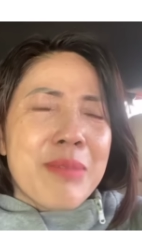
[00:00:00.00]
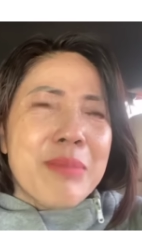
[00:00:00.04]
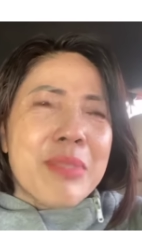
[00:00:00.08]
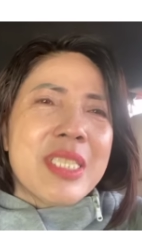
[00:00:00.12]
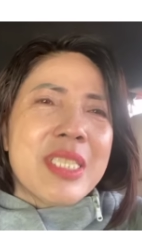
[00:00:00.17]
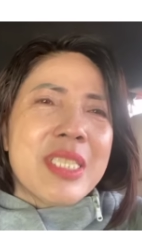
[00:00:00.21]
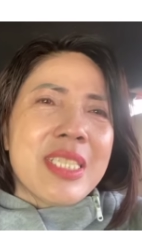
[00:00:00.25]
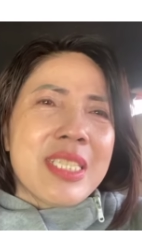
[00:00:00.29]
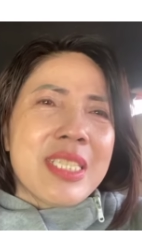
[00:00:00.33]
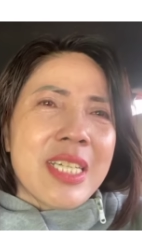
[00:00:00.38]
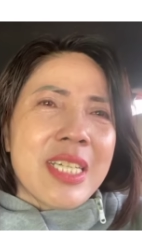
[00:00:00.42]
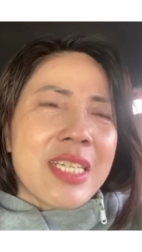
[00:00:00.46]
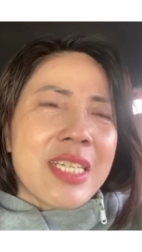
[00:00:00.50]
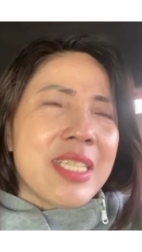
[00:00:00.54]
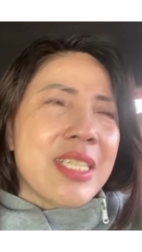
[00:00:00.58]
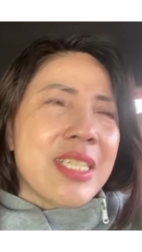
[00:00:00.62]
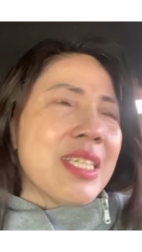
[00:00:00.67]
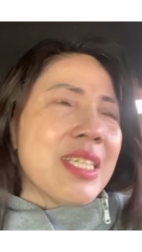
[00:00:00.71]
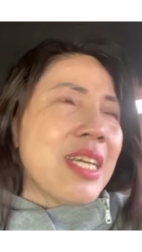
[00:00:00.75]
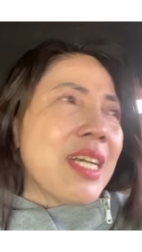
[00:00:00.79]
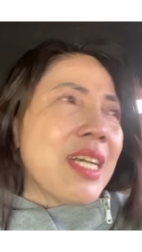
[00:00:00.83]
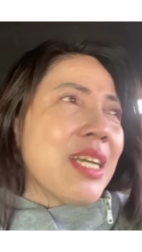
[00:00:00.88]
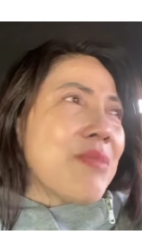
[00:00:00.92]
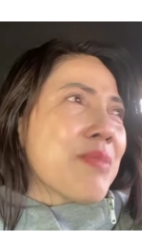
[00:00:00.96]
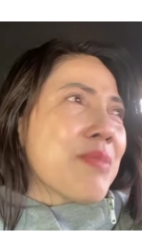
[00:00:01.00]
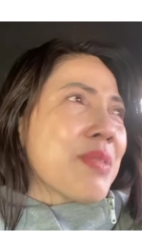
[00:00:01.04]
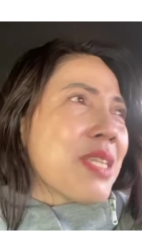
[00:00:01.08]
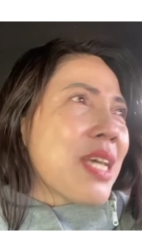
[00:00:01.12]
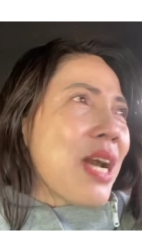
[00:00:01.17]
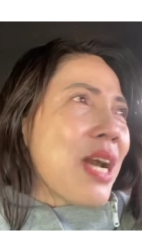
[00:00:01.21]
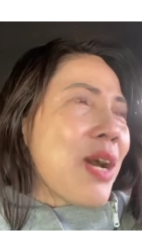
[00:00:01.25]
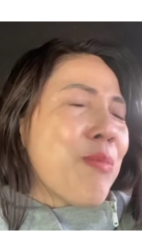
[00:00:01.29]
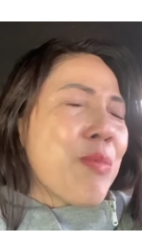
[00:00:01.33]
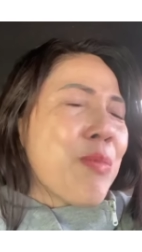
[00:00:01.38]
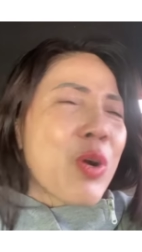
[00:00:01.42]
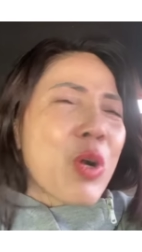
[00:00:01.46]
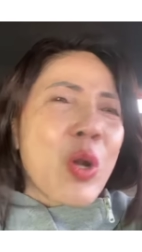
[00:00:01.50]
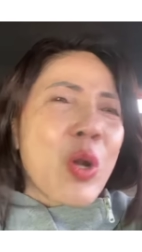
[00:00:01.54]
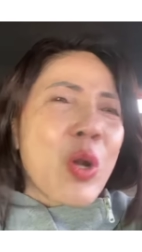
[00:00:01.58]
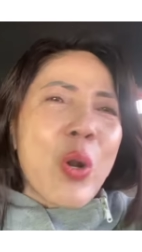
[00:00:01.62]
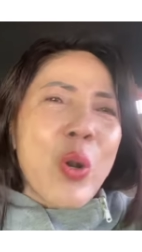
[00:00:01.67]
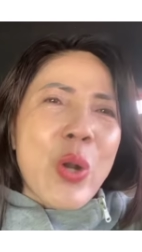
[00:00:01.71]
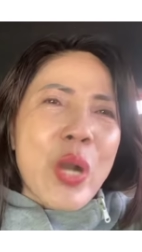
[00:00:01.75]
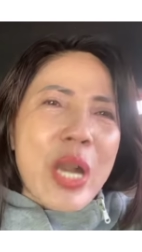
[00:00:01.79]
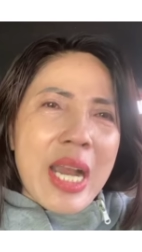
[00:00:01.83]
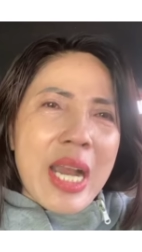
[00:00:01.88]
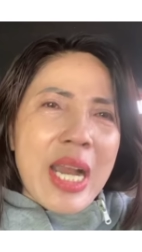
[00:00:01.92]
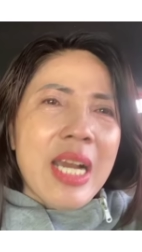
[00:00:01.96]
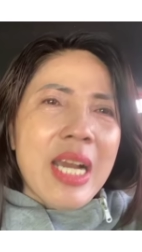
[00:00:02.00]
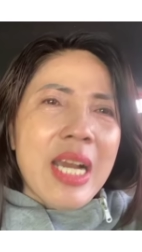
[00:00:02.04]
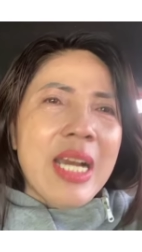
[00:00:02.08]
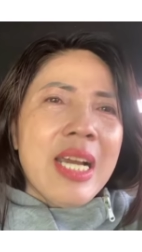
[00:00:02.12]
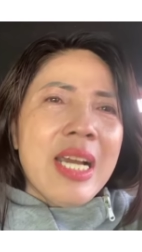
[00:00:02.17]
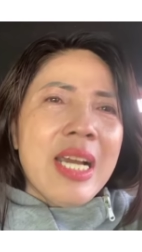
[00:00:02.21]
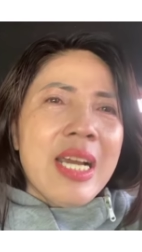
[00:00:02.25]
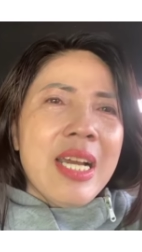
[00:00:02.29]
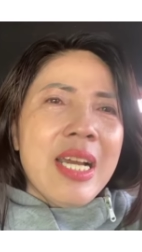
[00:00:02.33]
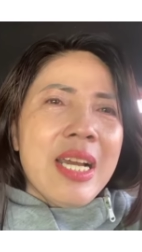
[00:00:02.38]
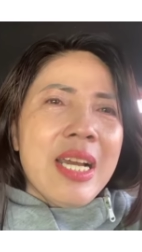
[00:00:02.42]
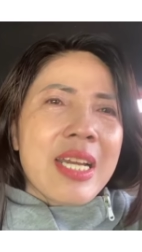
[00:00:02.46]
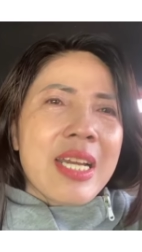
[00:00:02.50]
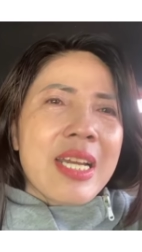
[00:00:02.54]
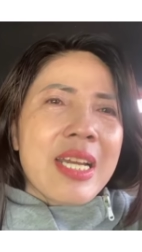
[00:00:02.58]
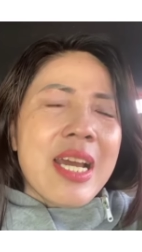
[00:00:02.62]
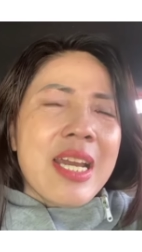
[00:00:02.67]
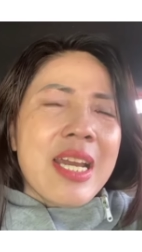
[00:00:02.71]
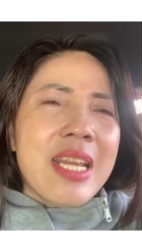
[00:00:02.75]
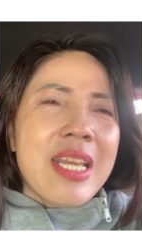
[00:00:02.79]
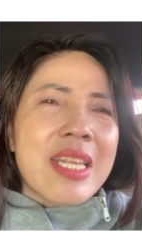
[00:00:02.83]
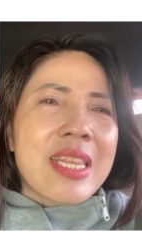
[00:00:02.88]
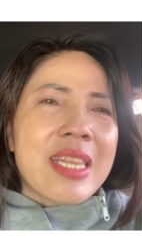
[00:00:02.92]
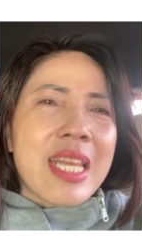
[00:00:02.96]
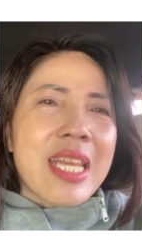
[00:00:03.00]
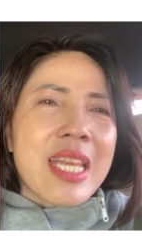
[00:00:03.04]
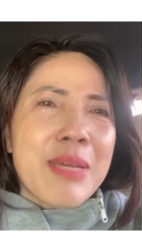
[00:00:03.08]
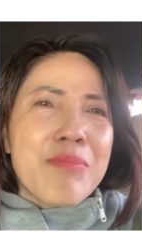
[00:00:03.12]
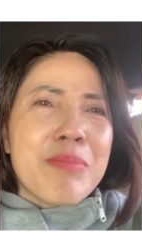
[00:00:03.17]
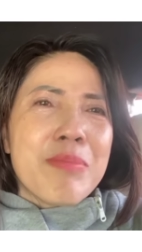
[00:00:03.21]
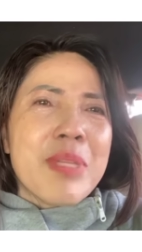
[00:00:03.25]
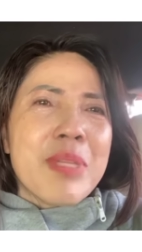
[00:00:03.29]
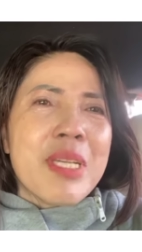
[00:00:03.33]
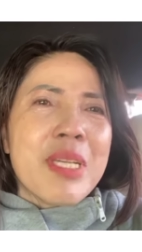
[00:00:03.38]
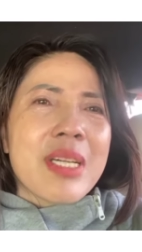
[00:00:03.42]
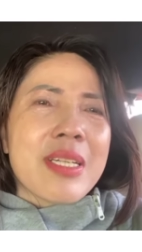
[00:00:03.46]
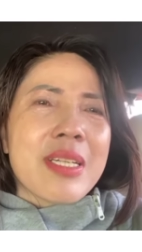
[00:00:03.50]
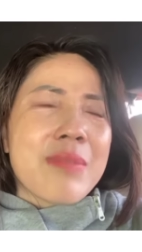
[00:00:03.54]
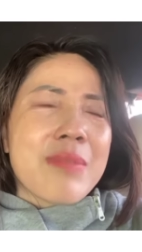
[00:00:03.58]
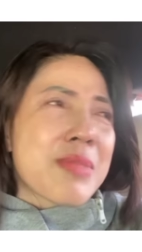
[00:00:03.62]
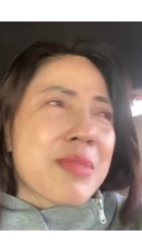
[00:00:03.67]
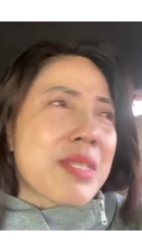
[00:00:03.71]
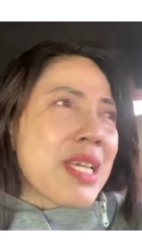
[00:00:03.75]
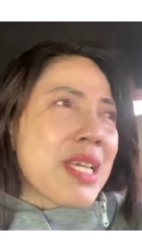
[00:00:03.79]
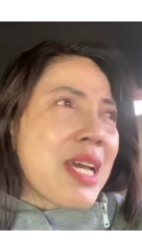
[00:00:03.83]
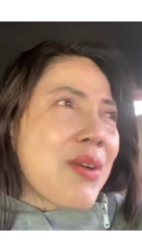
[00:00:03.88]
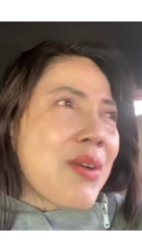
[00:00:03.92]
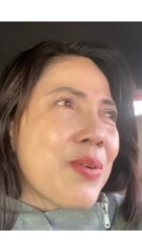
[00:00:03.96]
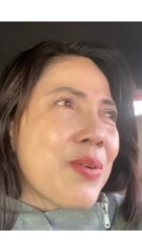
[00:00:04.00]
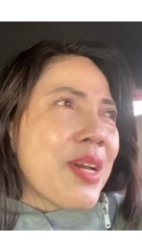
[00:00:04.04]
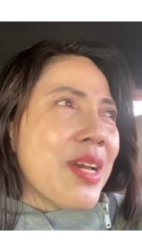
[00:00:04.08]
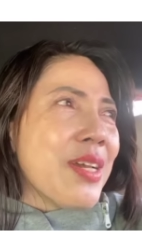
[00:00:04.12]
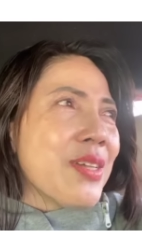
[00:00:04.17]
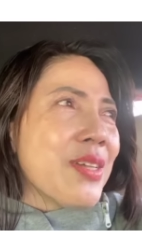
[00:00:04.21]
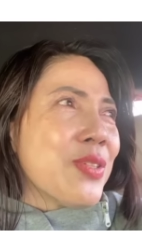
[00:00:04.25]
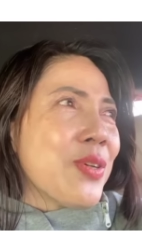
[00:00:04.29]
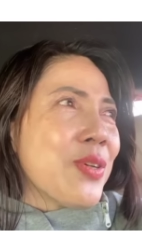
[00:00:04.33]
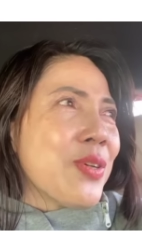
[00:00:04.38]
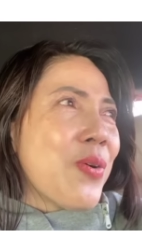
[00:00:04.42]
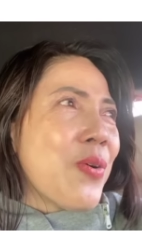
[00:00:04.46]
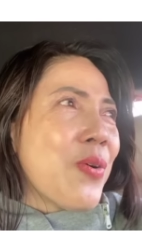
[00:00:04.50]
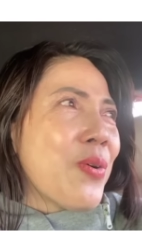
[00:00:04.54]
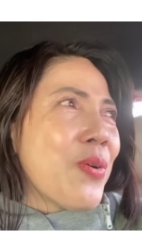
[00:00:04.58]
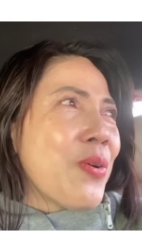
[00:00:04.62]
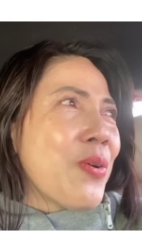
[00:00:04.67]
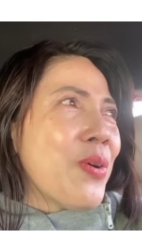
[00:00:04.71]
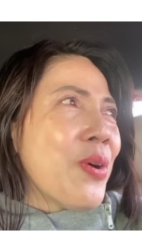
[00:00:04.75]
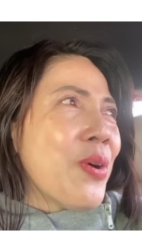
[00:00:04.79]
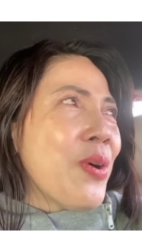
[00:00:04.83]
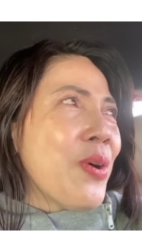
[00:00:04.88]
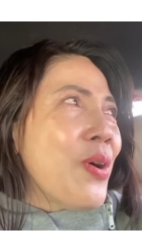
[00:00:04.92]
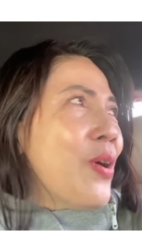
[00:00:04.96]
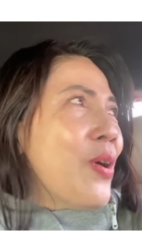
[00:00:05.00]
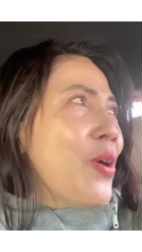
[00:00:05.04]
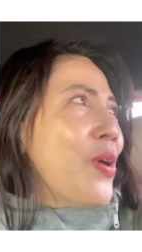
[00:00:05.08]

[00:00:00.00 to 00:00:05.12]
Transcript: cảm ơn chương trình là làm sao mà cố gắng để đi tìm được làm sao để cho